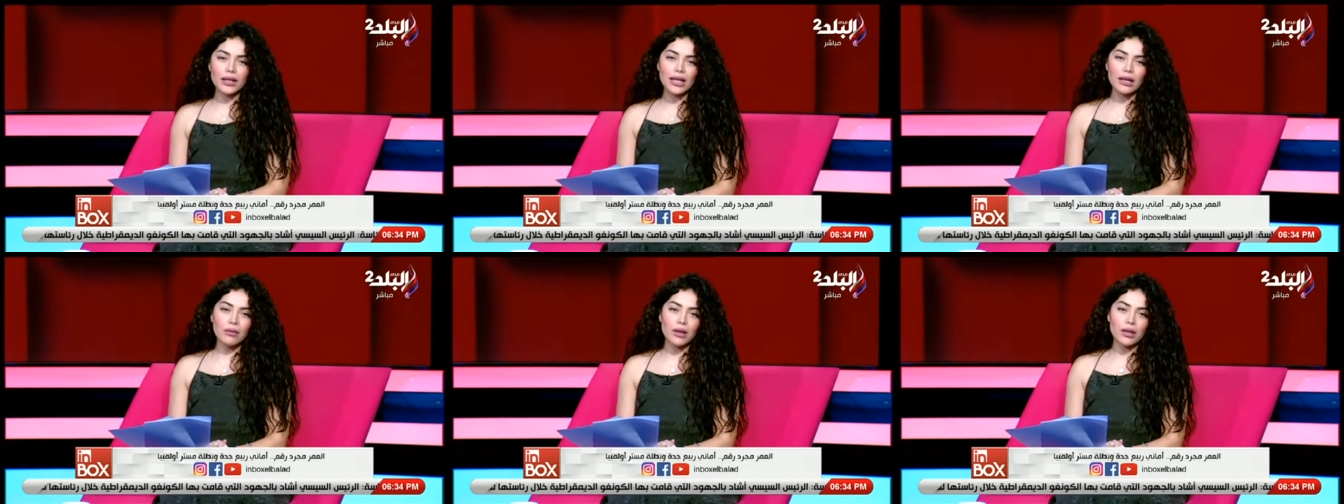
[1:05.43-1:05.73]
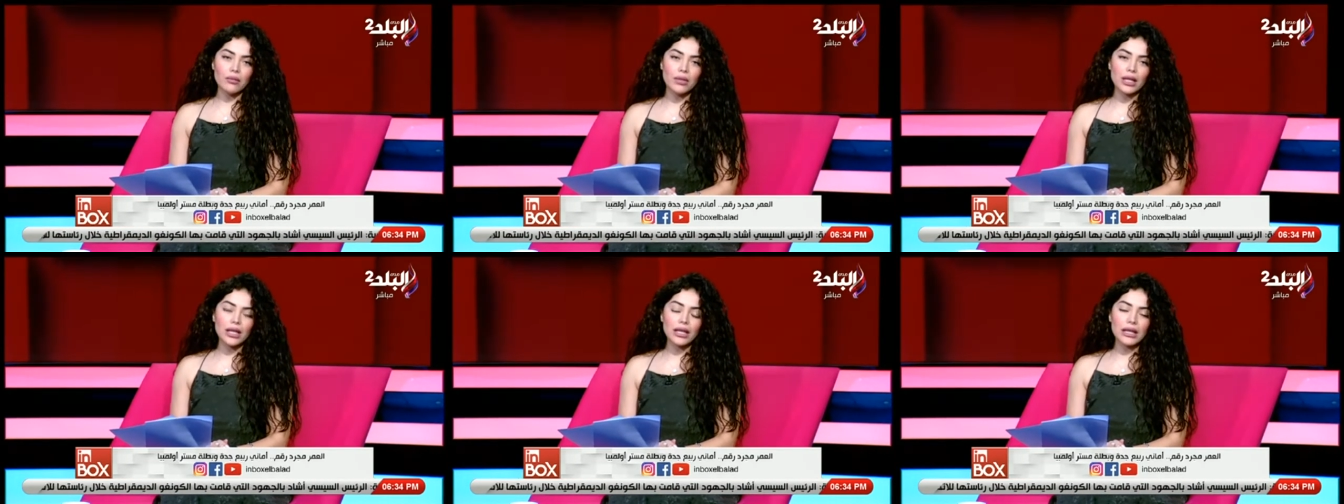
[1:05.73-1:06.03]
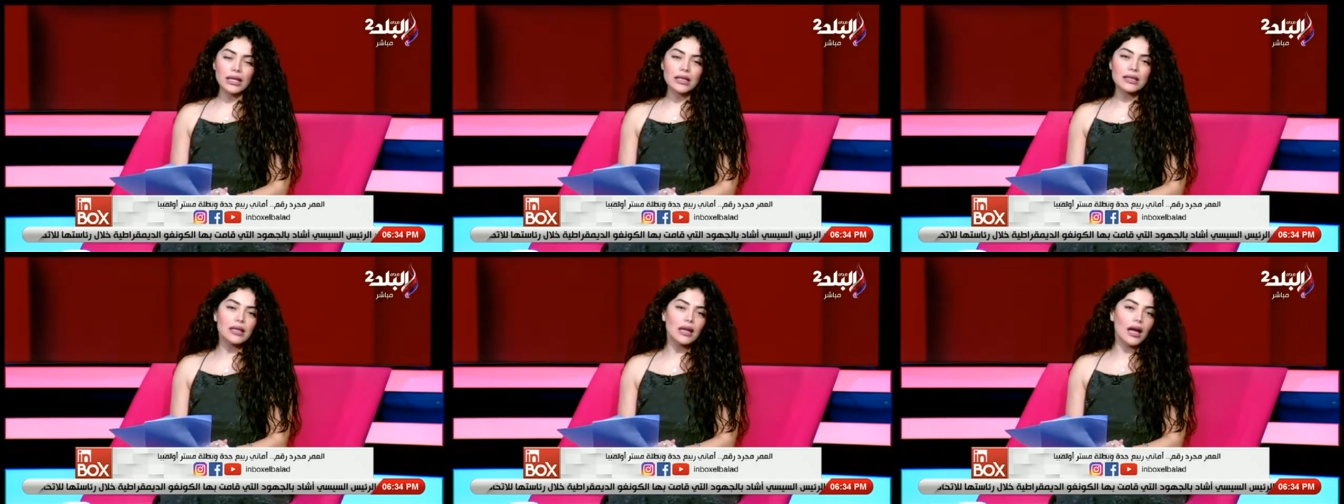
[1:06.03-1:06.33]
دايما من
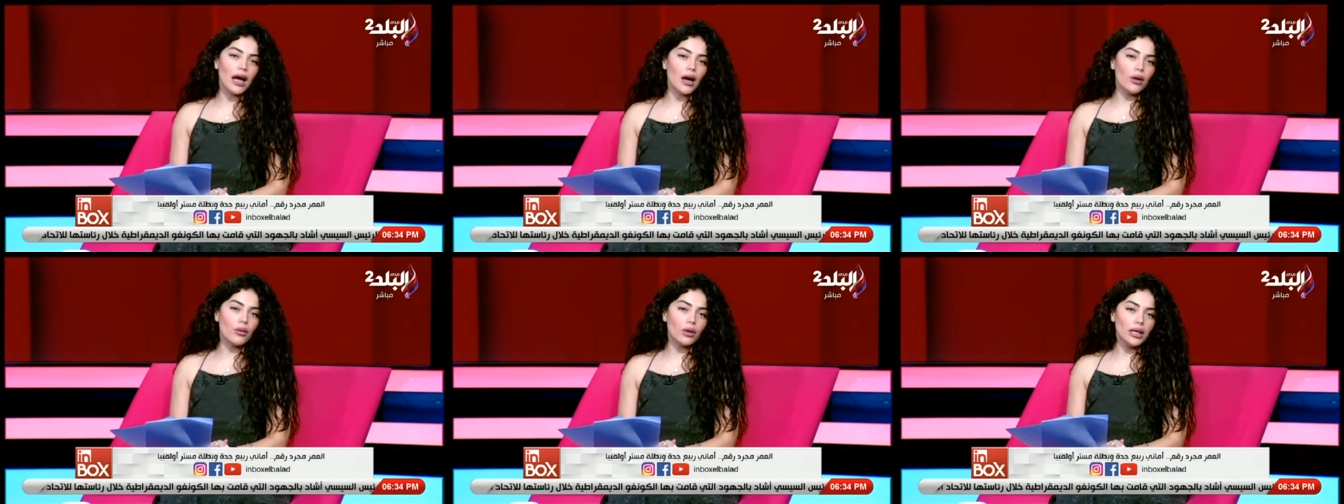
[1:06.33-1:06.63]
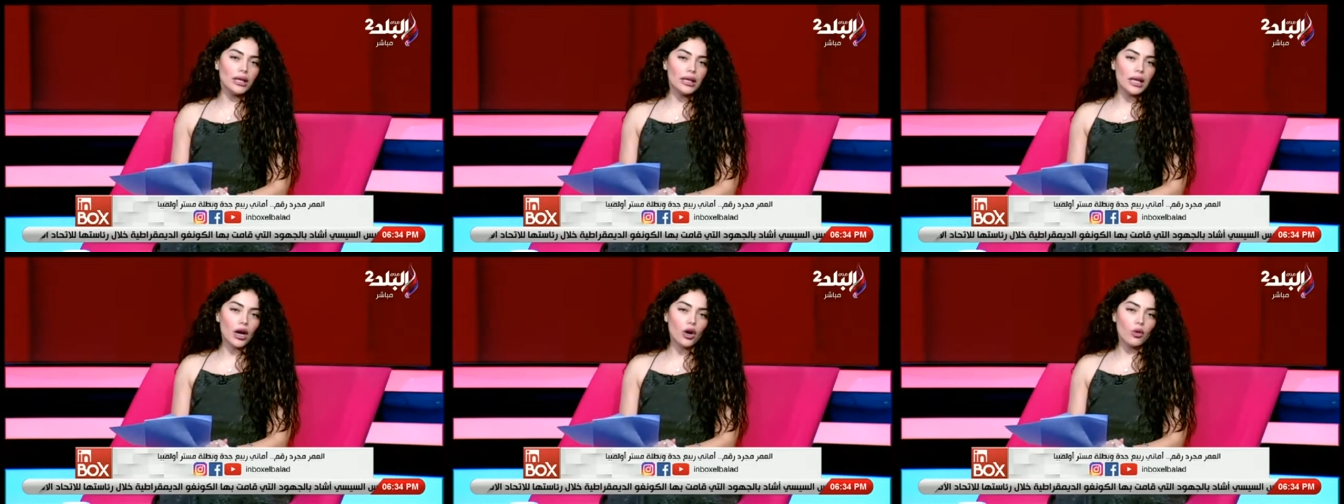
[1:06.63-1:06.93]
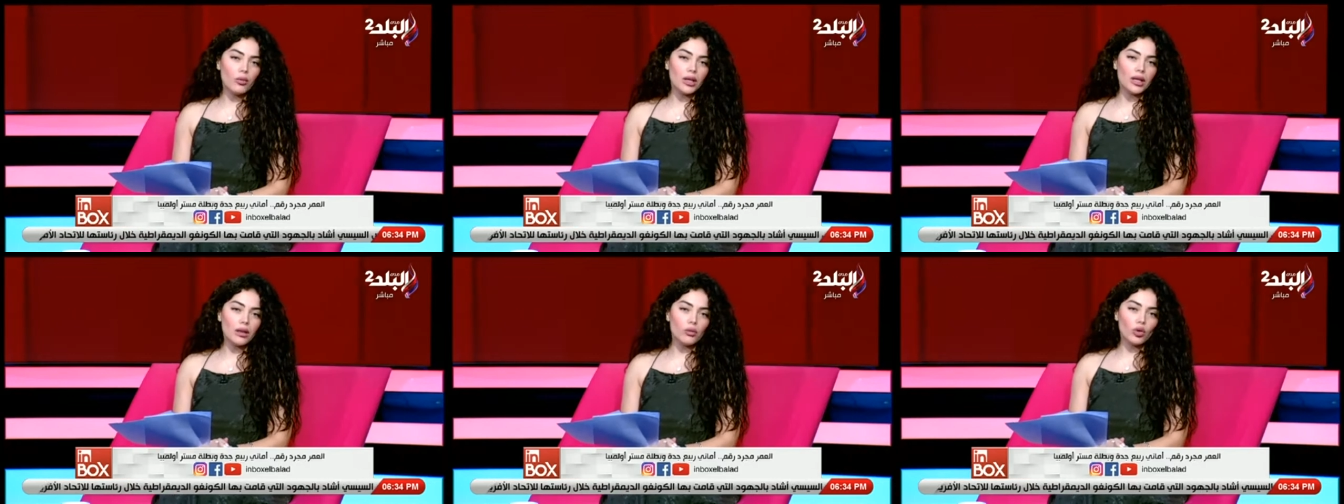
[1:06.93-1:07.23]
الناس اللي حوالينا
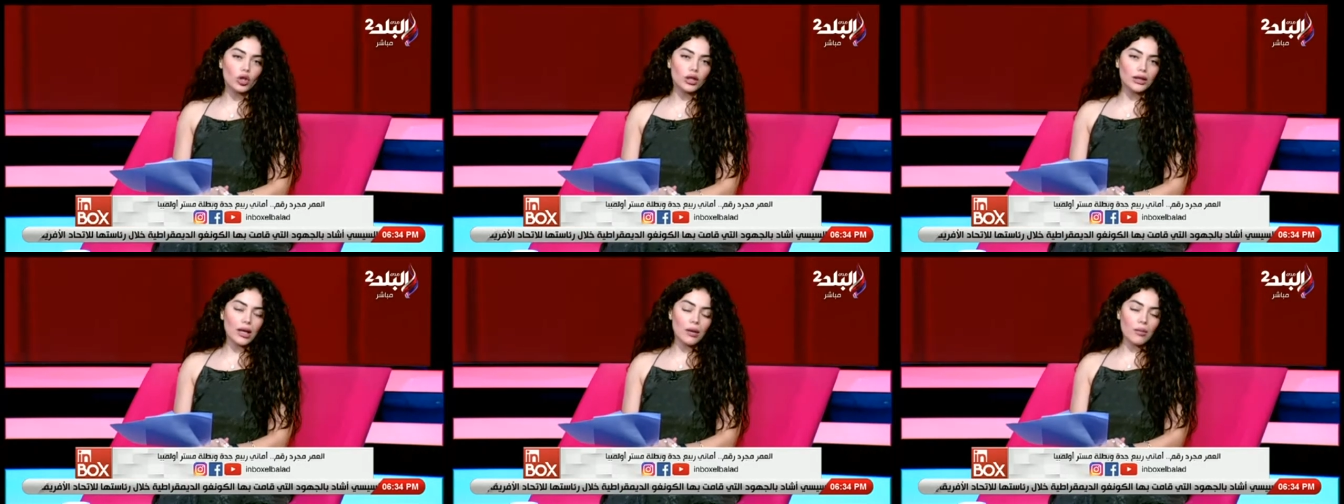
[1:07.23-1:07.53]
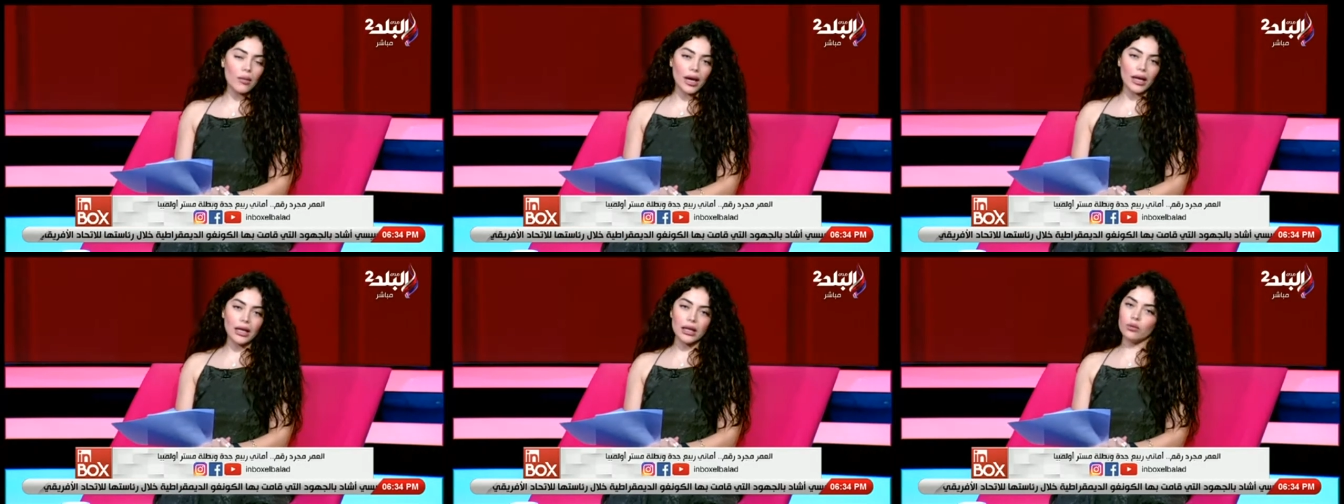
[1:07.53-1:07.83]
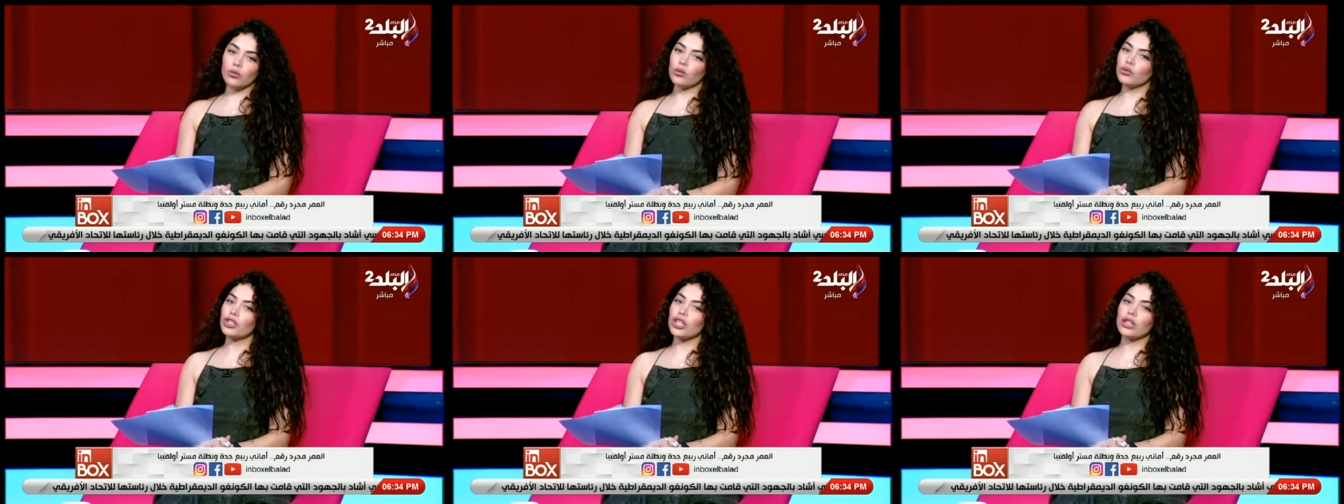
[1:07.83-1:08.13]
او من المجتمع
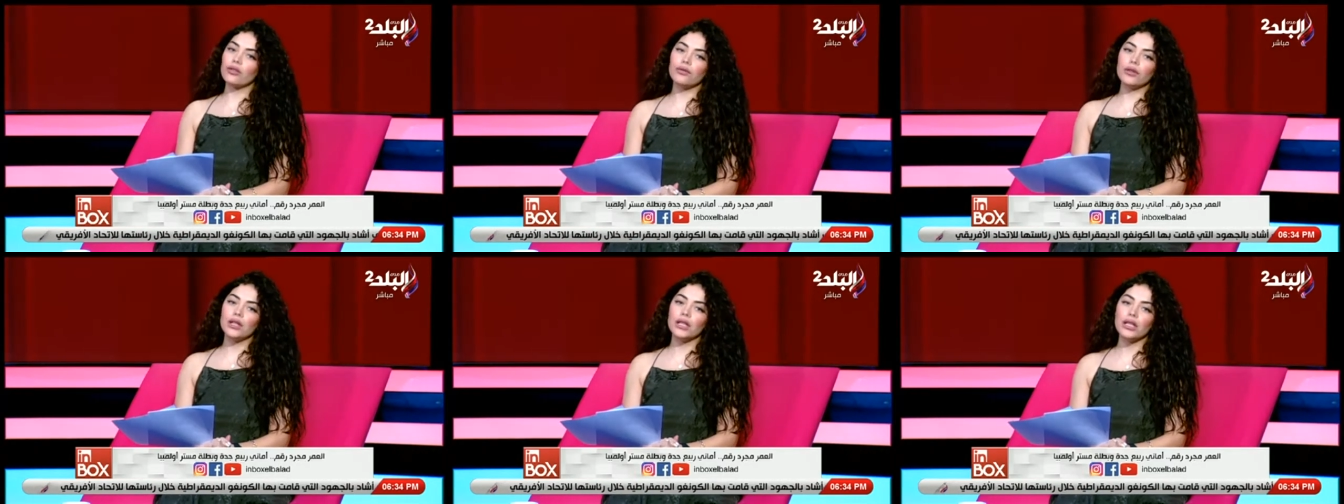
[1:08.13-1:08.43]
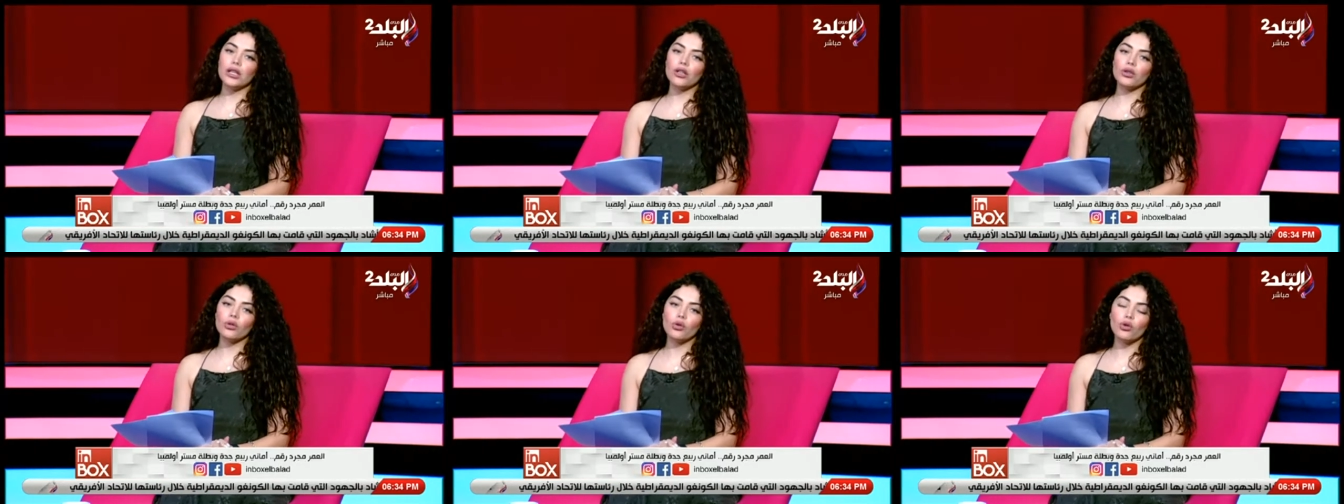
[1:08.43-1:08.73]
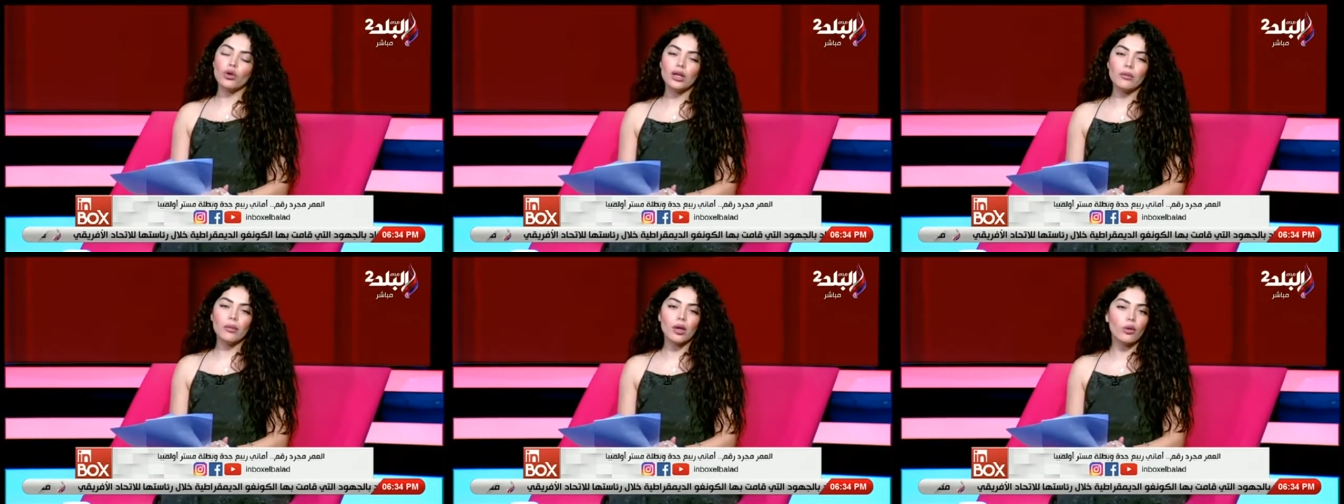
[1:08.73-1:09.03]
اللي بيبقوا شايفين انه
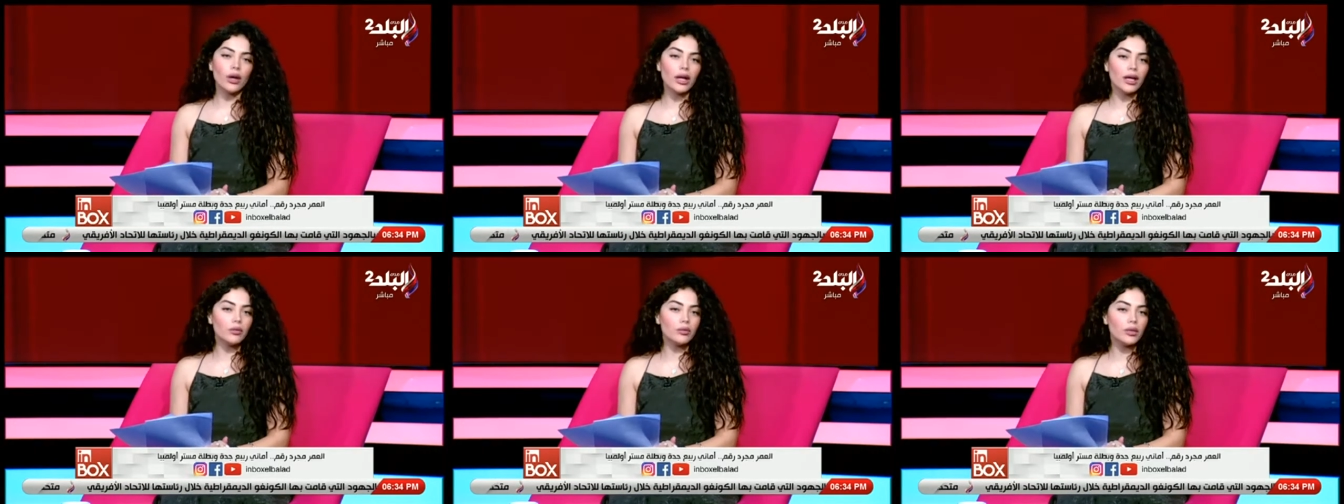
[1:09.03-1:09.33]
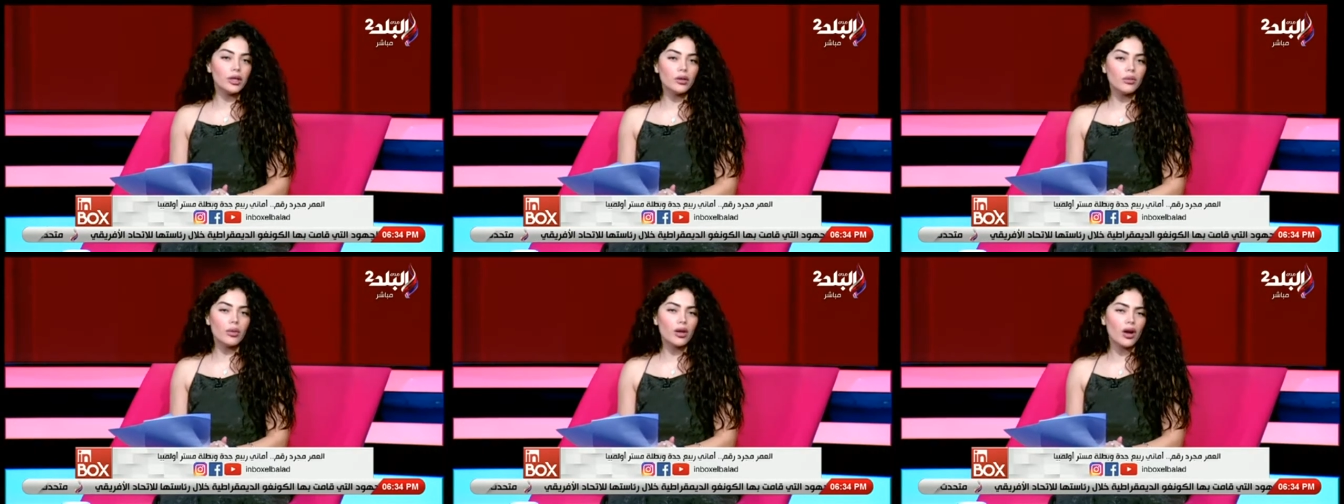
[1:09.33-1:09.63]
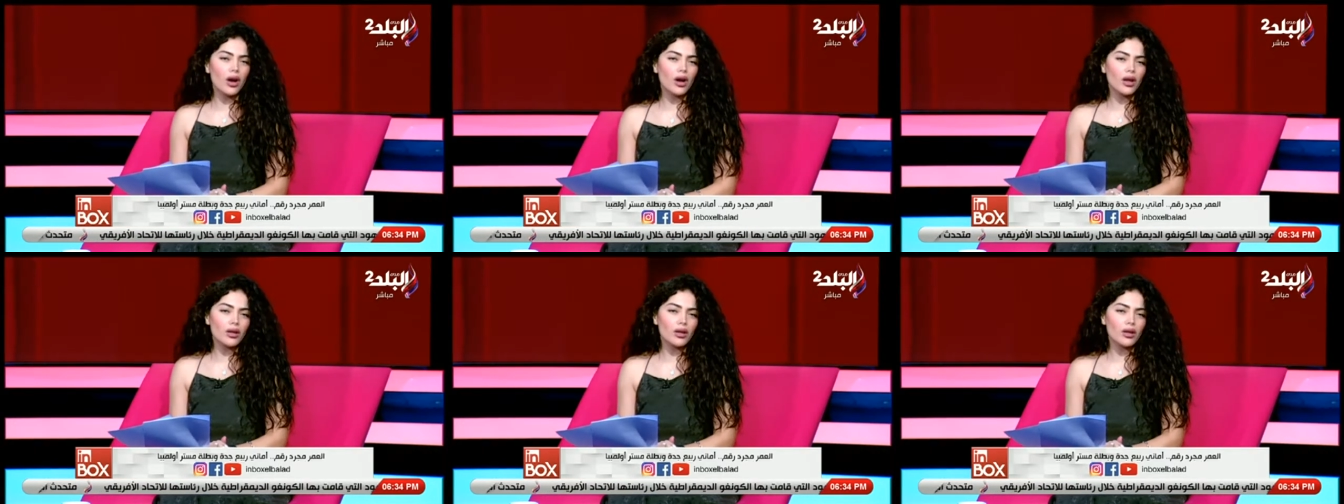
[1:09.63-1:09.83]
كل ما الواحد بيكبر